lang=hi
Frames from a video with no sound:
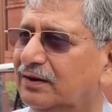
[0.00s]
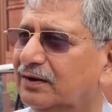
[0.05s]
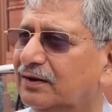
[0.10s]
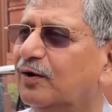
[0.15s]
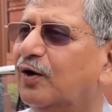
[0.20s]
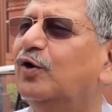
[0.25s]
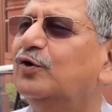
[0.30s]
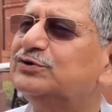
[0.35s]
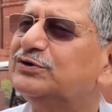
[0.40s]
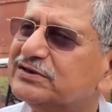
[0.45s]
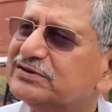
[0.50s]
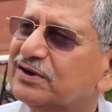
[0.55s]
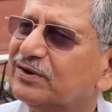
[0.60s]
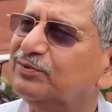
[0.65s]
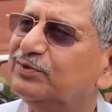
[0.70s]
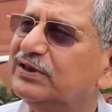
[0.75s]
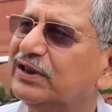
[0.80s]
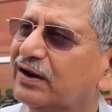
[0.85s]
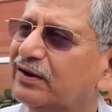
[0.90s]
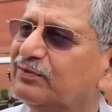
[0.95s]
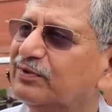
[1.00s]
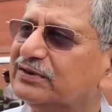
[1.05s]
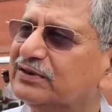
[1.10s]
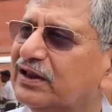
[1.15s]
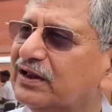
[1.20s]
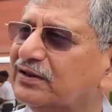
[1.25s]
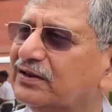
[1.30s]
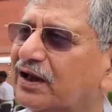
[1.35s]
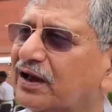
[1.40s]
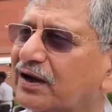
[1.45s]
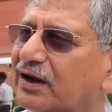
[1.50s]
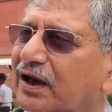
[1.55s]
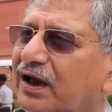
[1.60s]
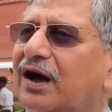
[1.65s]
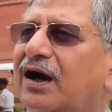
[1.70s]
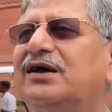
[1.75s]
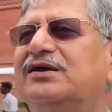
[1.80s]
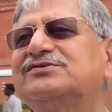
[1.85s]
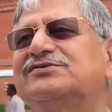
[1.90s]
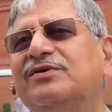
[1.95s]
कौन सा संविधान बदला जा रहा है
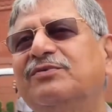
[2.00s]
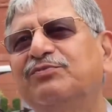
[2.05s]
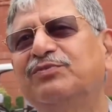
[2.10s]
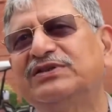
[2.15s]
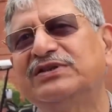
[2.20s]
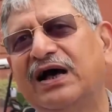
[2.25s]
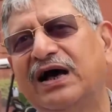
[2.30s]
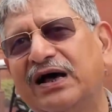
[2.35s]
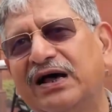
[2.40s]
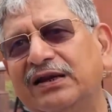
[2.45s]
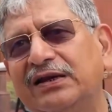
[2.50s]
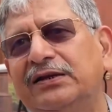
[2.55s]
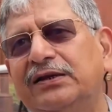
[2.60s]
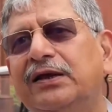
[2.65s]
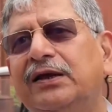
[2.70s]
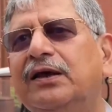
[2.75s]
हाँ संविधान